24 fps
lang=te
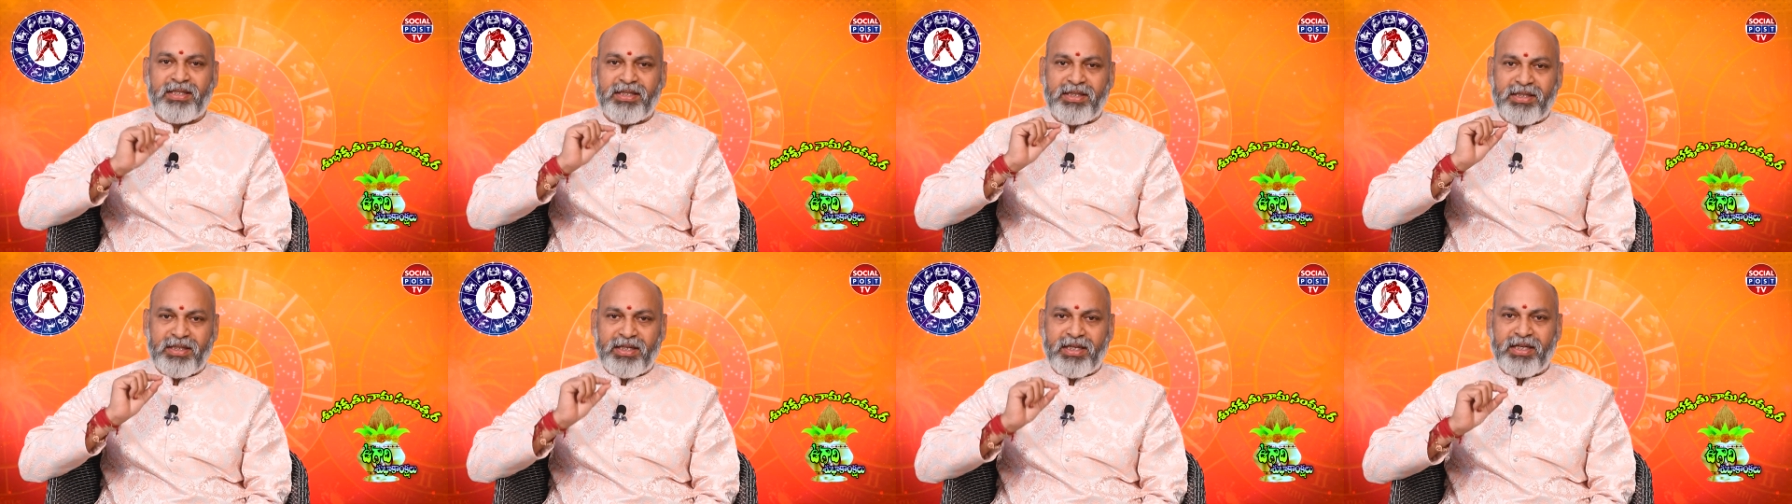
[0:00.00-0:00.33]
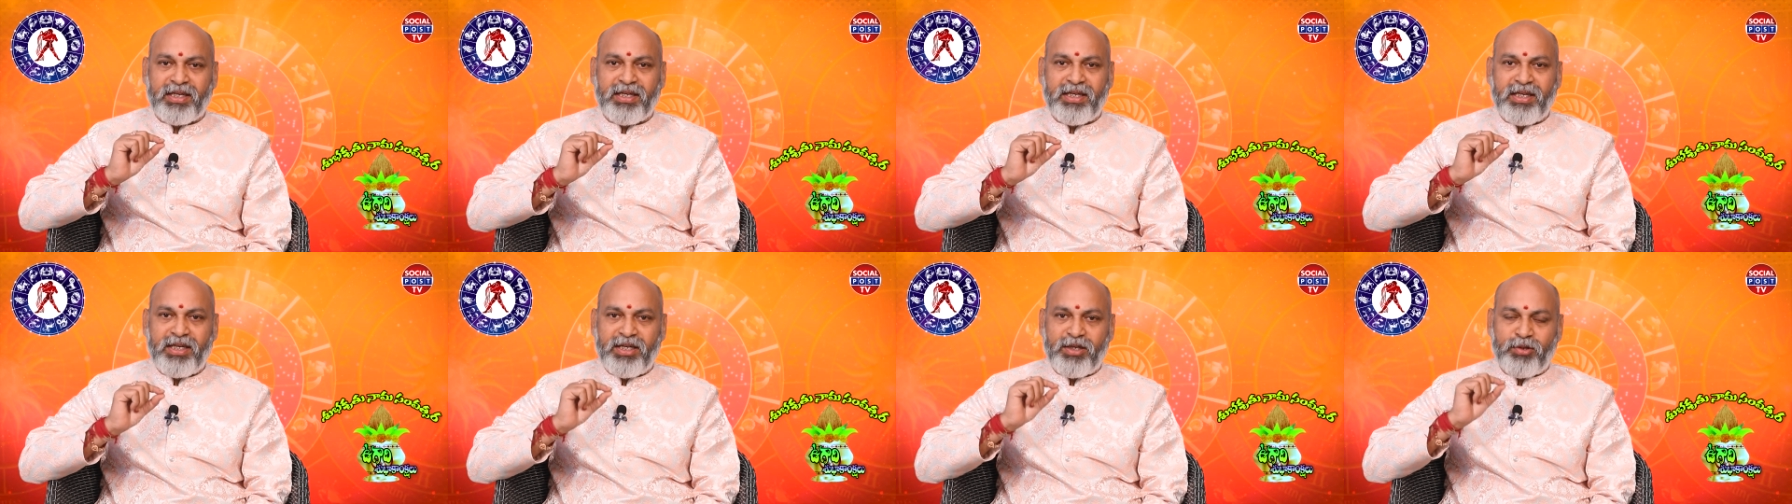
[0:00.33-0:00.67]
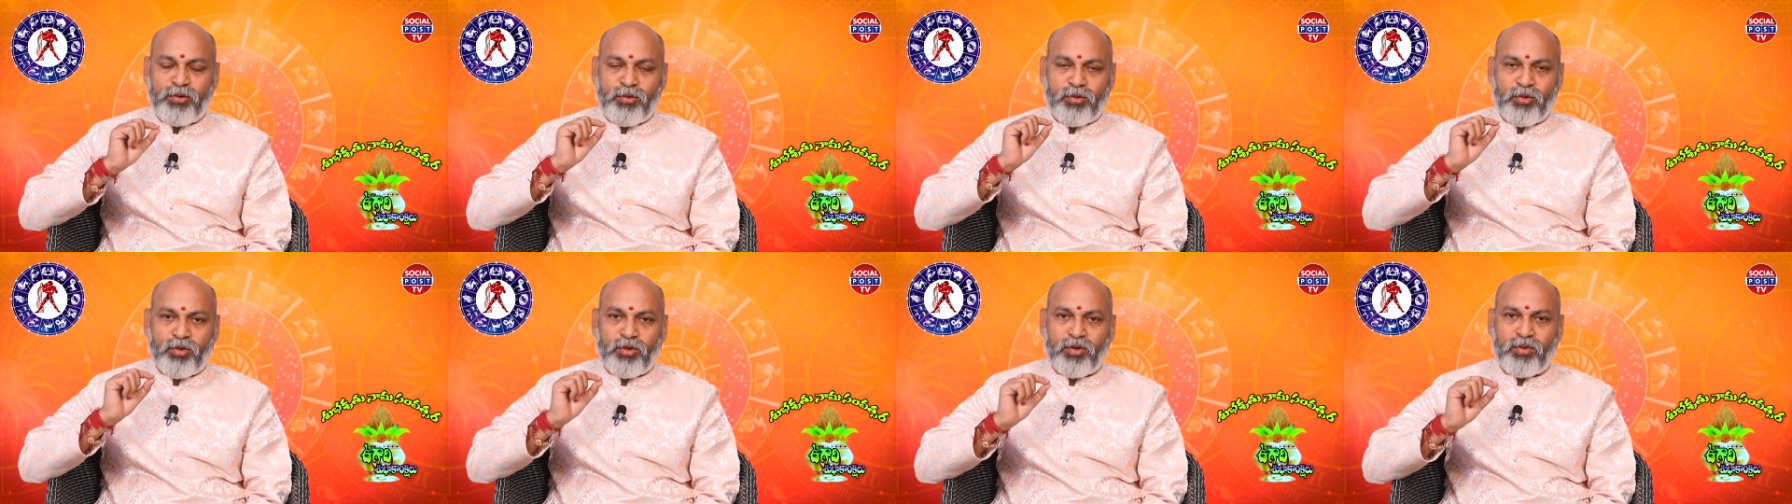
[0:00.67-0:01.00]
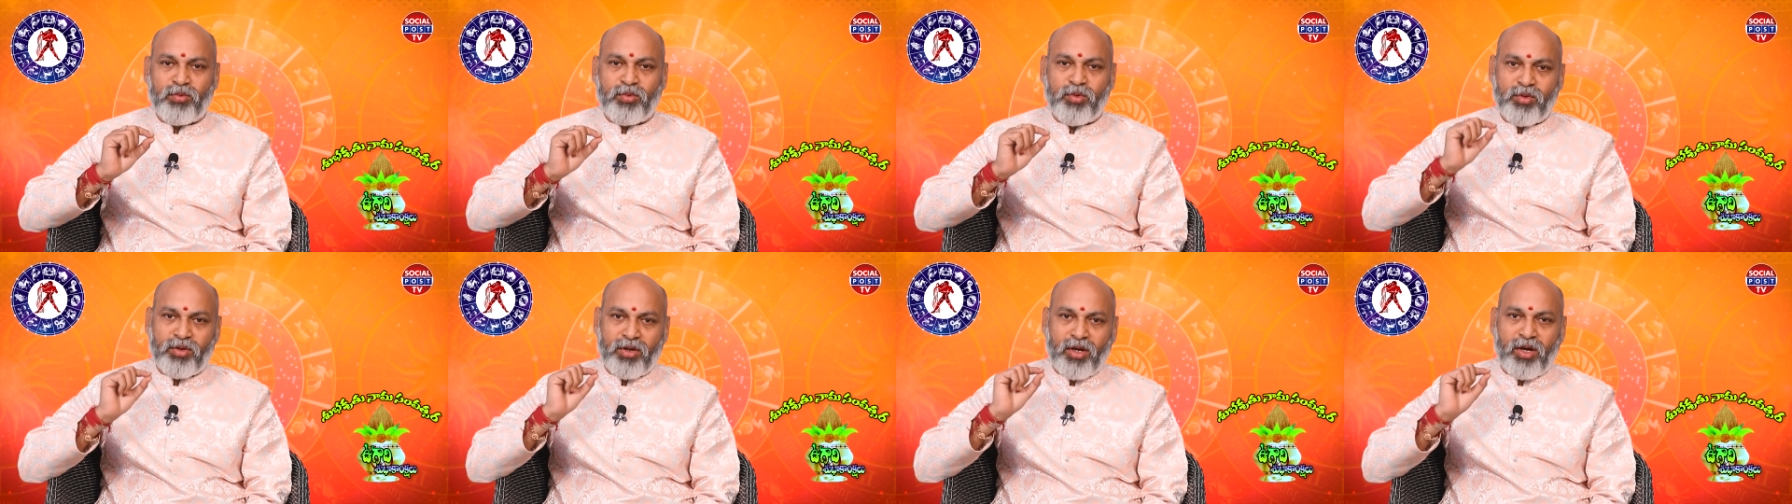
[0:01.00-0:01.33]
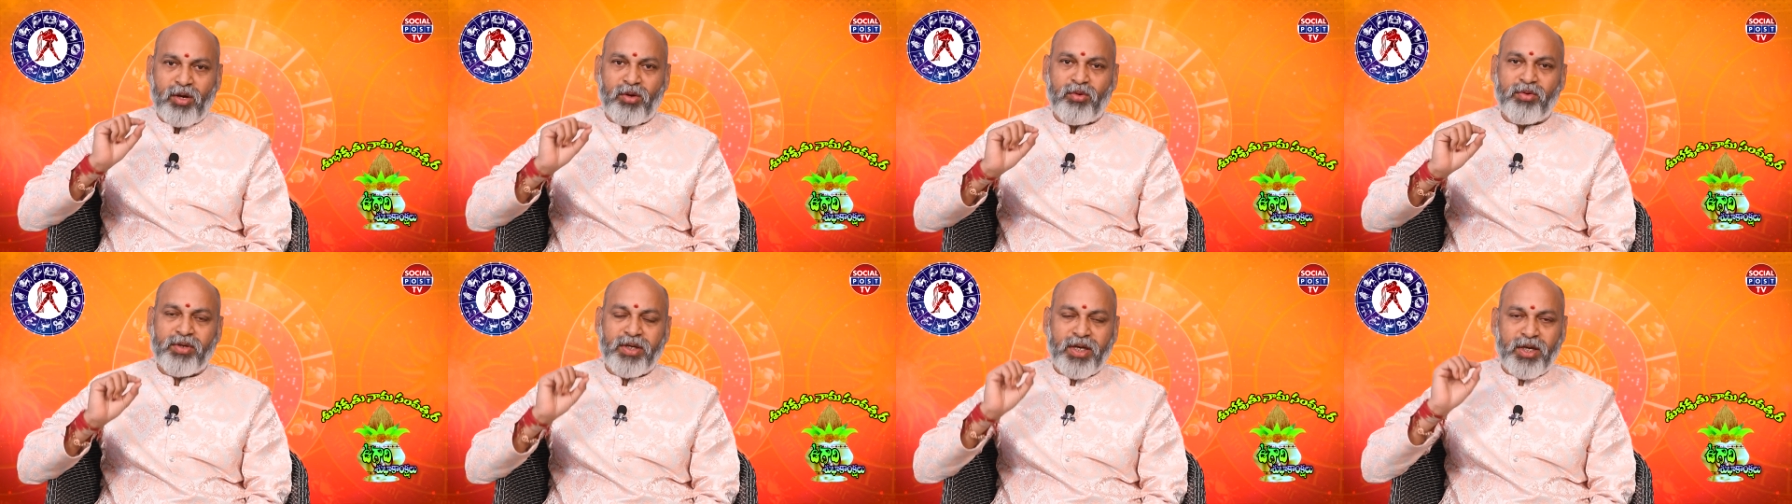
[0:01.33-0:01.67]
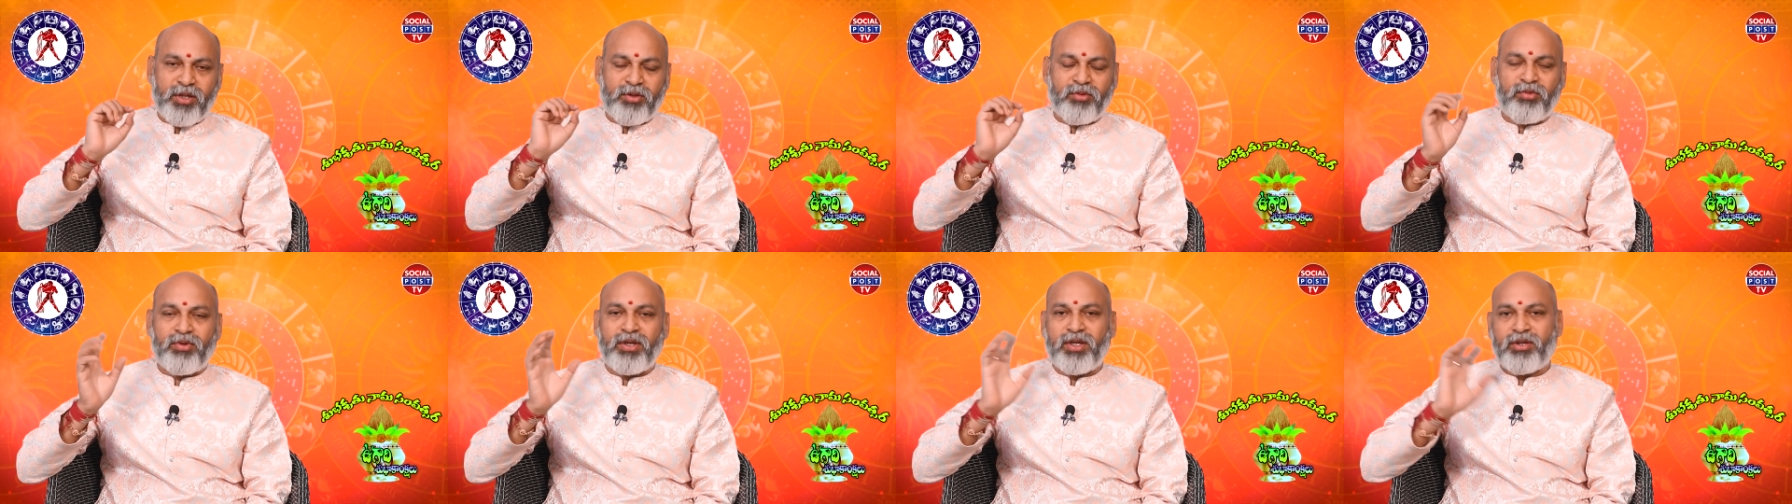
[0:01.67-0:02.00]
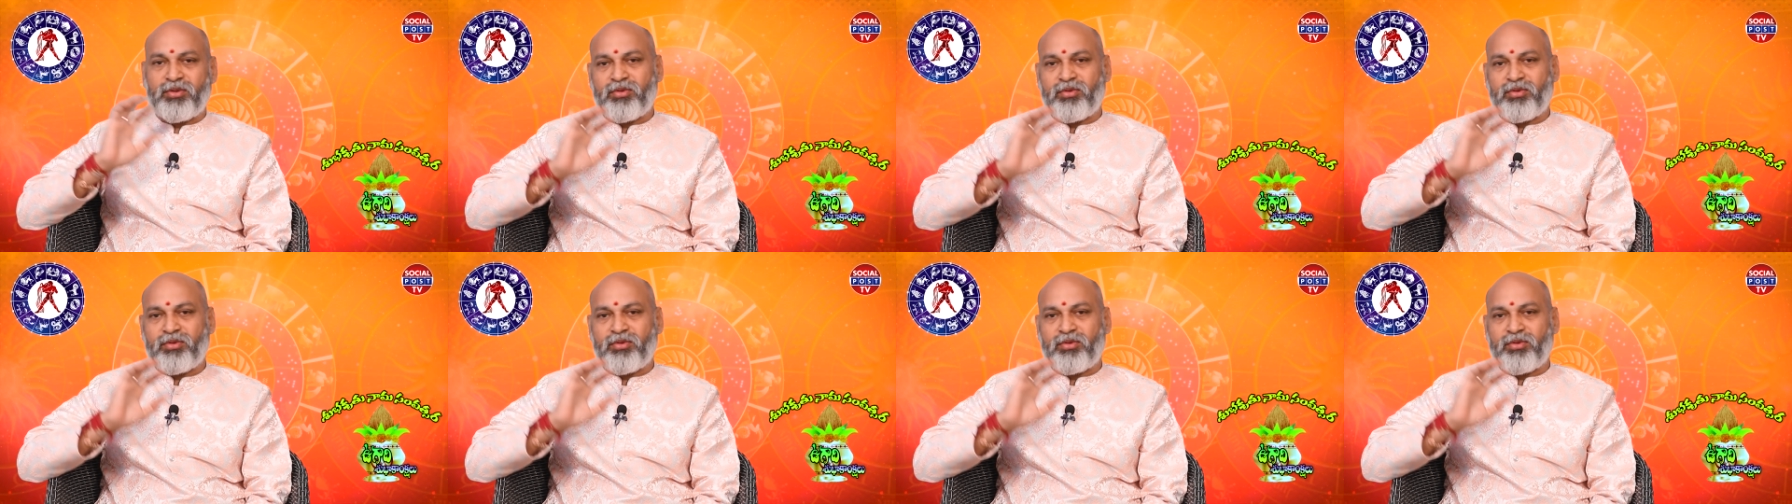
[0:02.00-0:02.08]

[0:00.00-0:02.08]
శని గురువు రాహుకేతువులను